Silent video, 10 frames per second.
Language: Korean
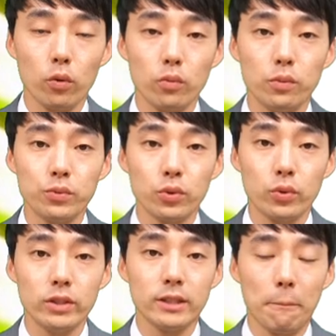포도
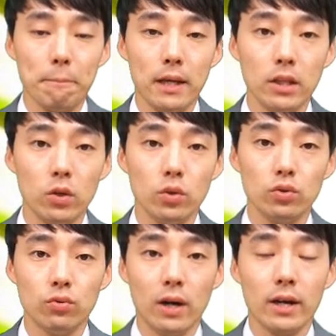품종은 이제 피노
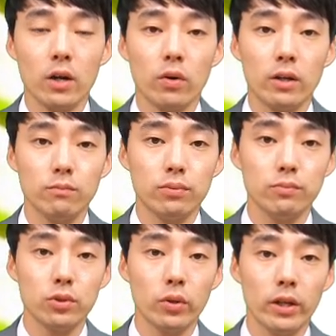누아라고 하는
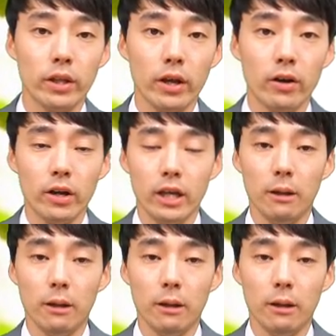품종인데요.